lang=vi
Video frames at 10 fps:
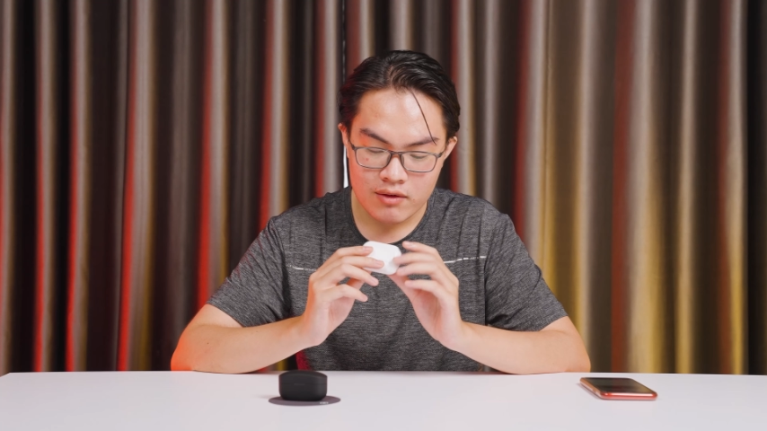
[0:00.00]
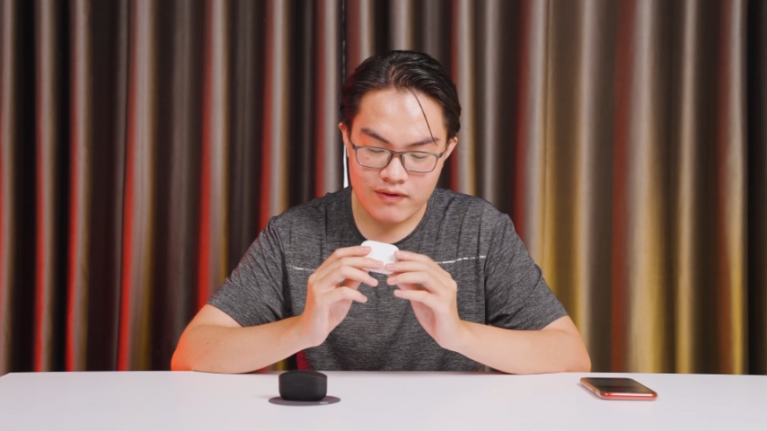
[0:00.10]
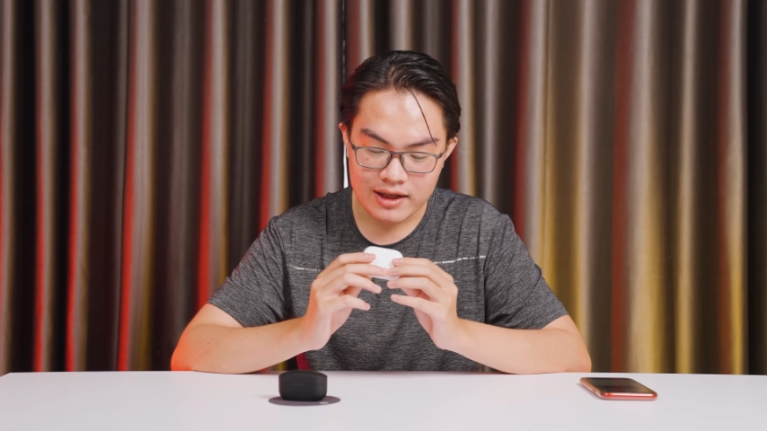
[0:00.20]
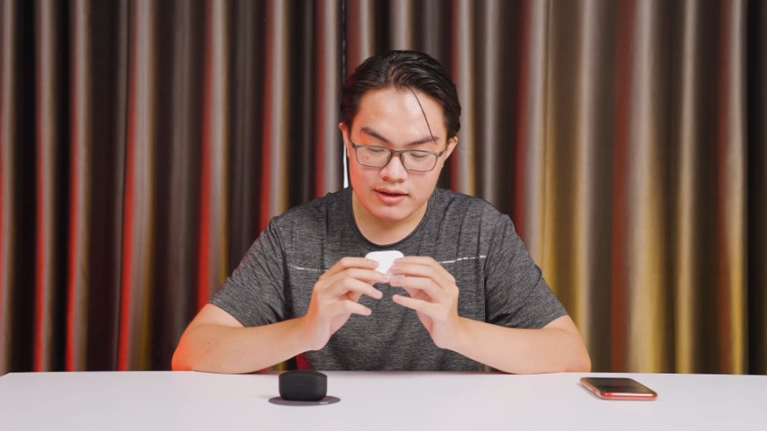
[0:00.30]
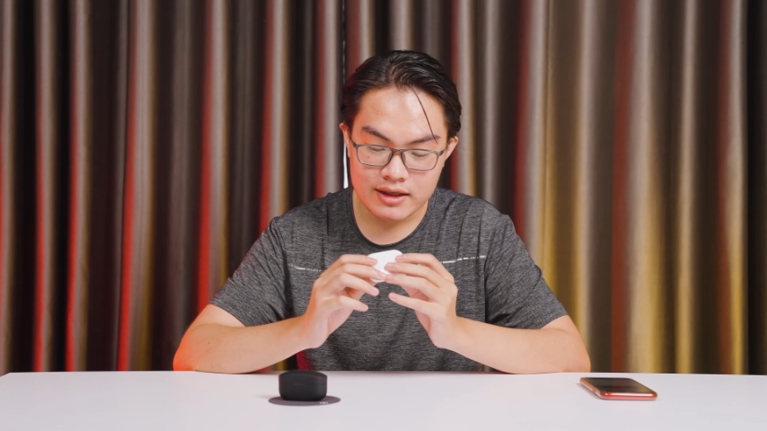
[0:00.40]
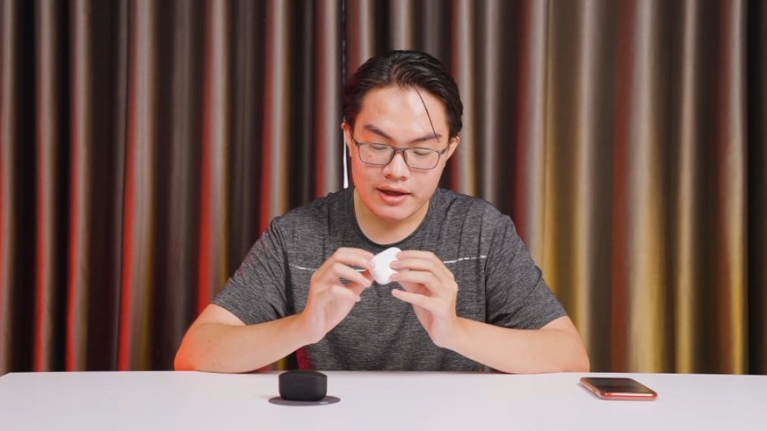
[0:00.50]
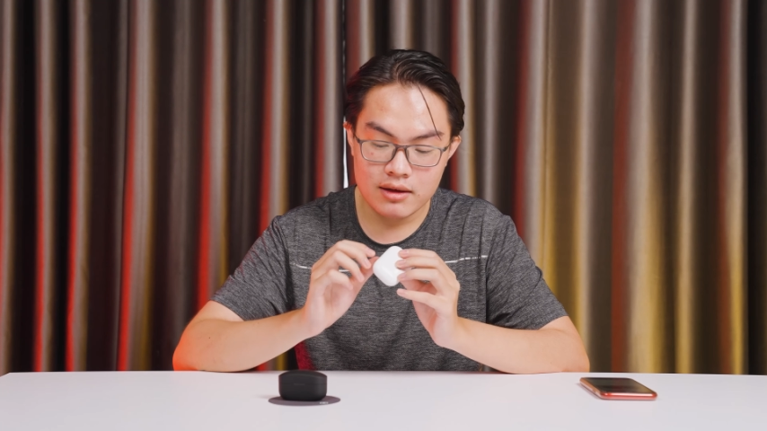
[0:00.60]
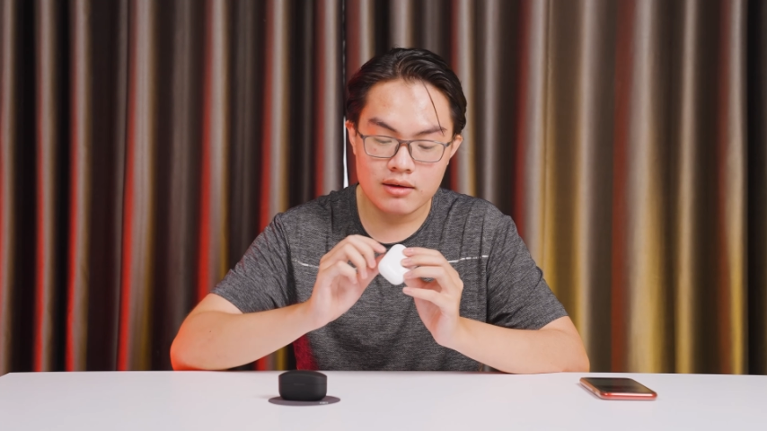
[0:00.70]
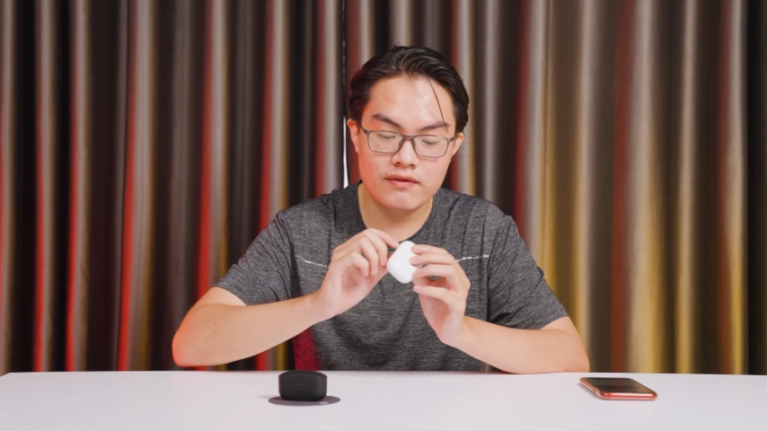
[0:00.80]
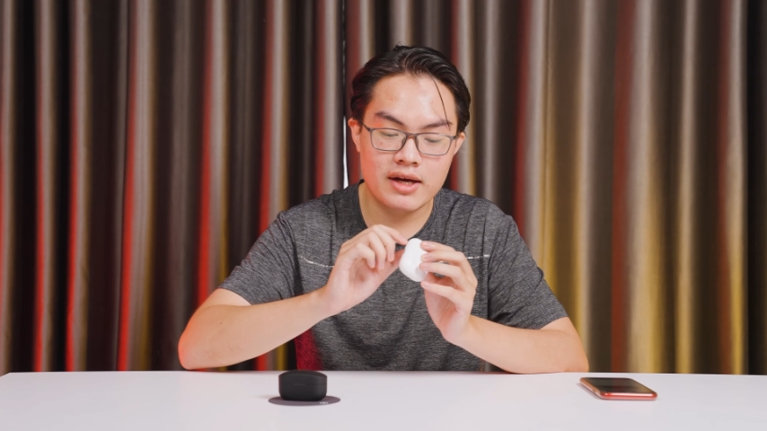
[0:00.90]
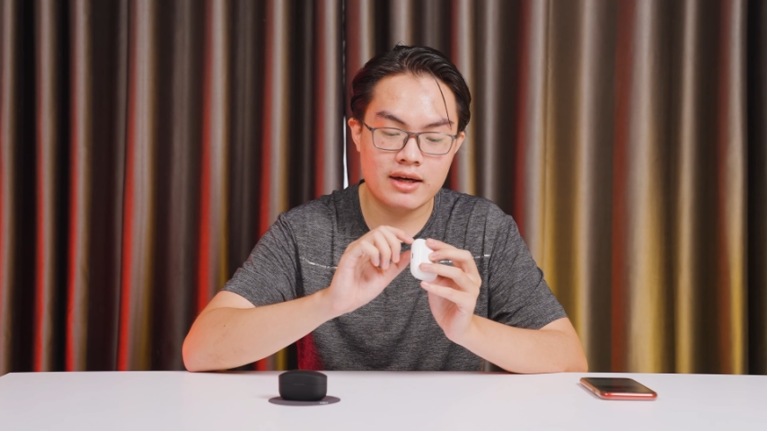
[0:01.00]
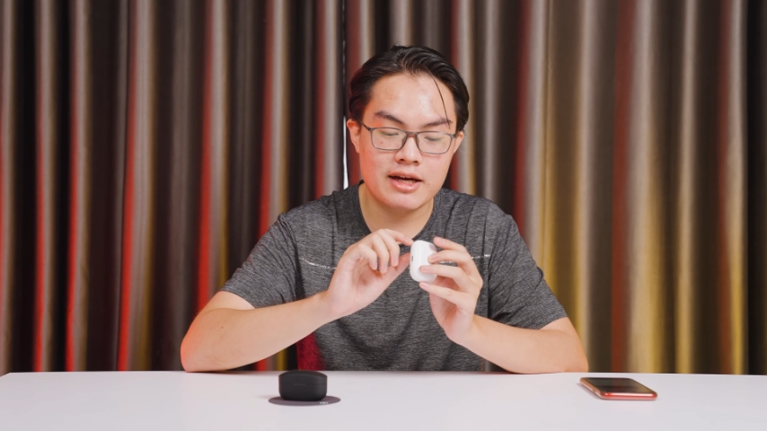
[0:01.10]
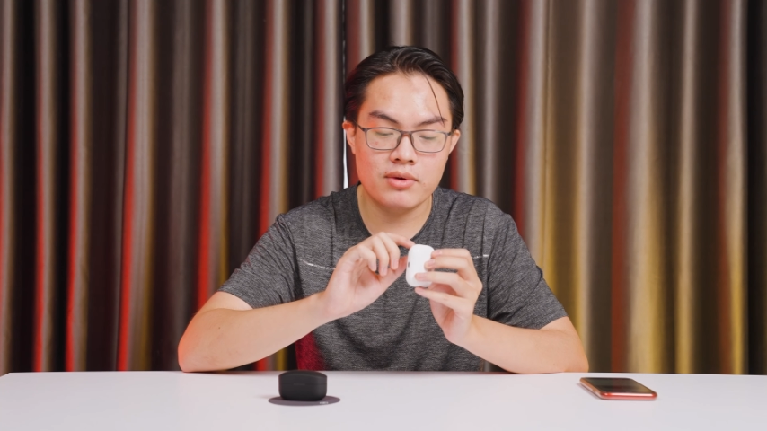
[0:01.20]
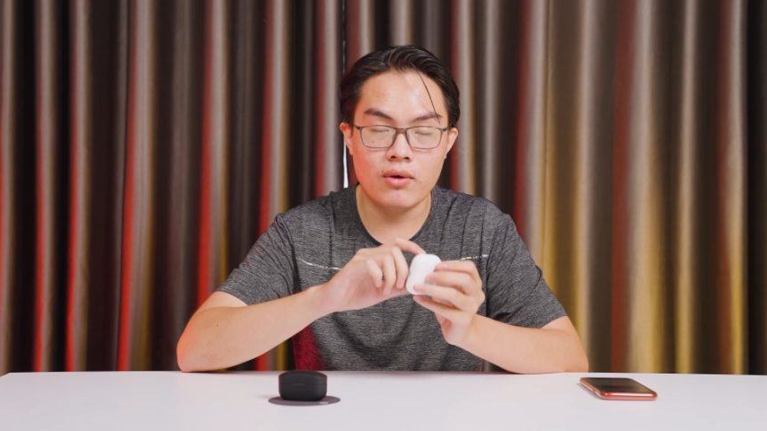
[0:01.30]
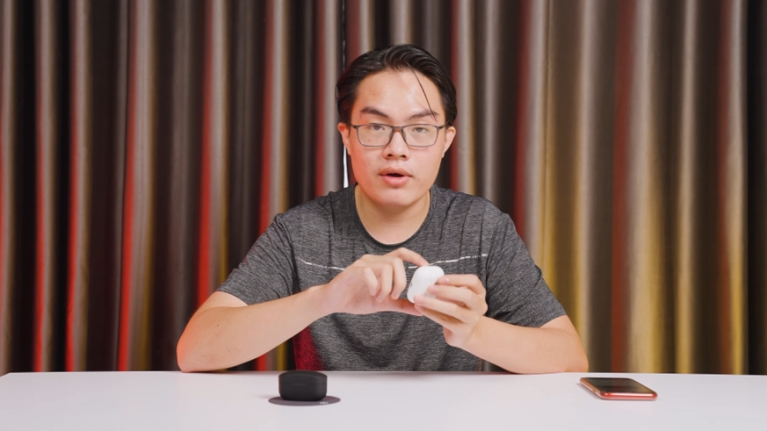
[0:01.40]
và những cái đường viền
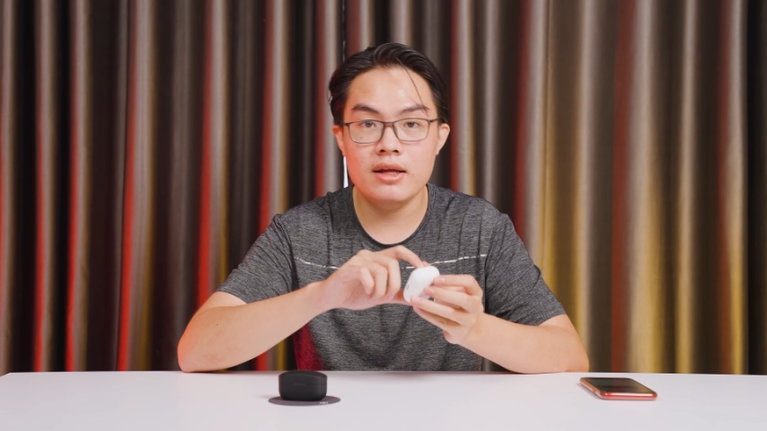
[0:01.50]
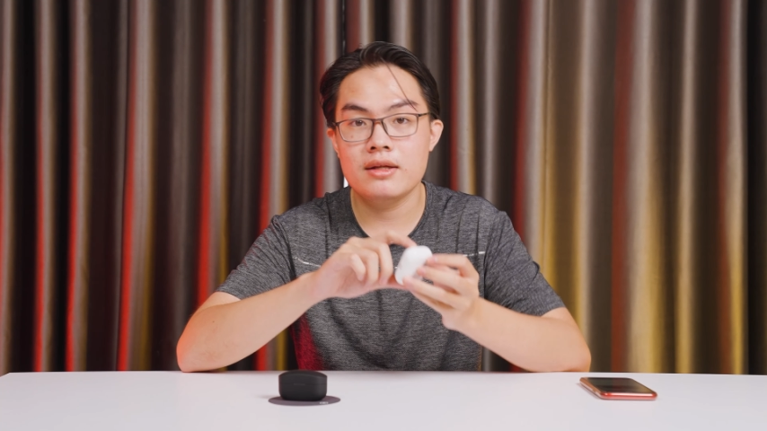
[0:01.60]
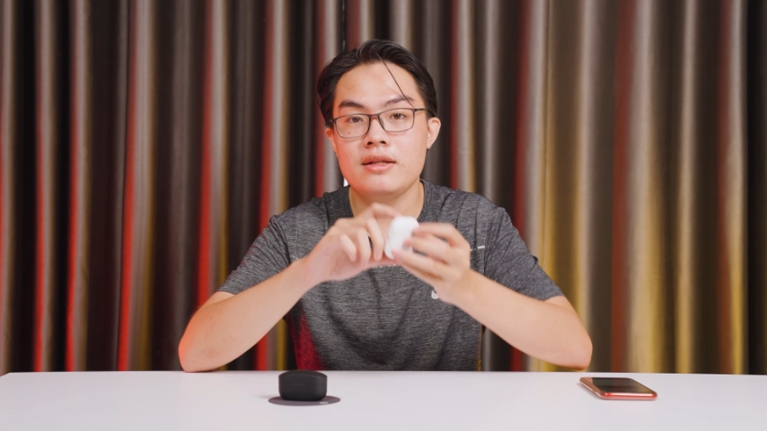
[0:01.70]
ghép nối